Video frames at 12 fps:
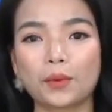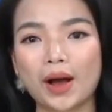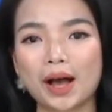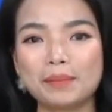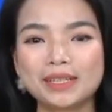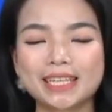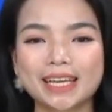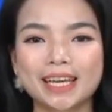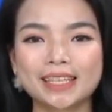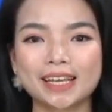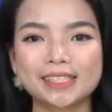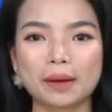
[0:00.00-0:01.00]
Qua bức tranh
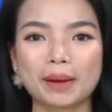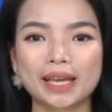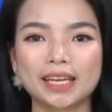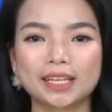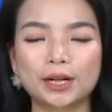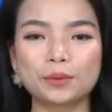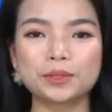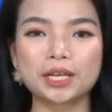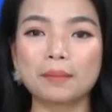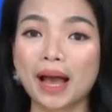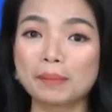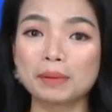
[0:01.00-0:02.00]
kinh tế năm
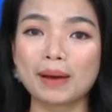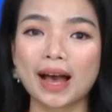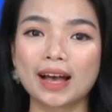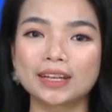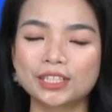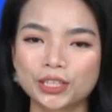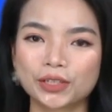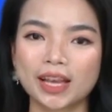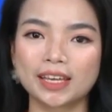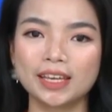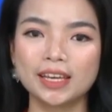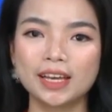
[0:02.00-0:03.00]
2023 cho
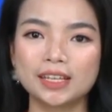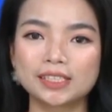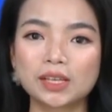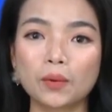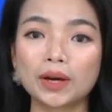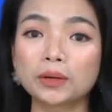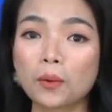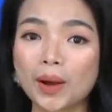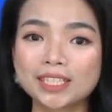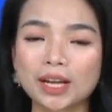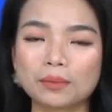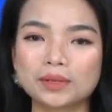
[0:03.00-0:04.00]
thấy dấu ấn
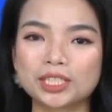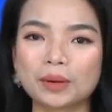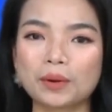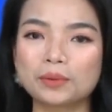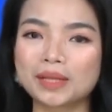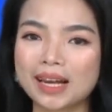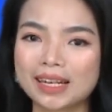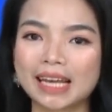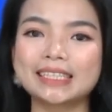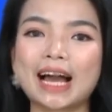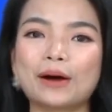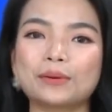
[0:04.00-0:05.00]
quan trọng trong công tác
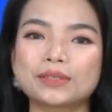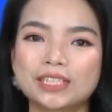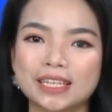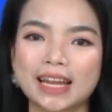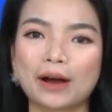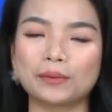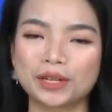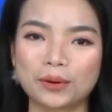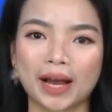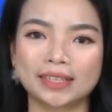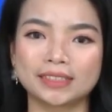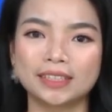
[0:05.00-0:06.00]
lãnh đạo, chỉ đạo, điều
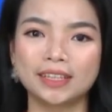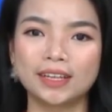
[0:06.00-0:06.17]
hành.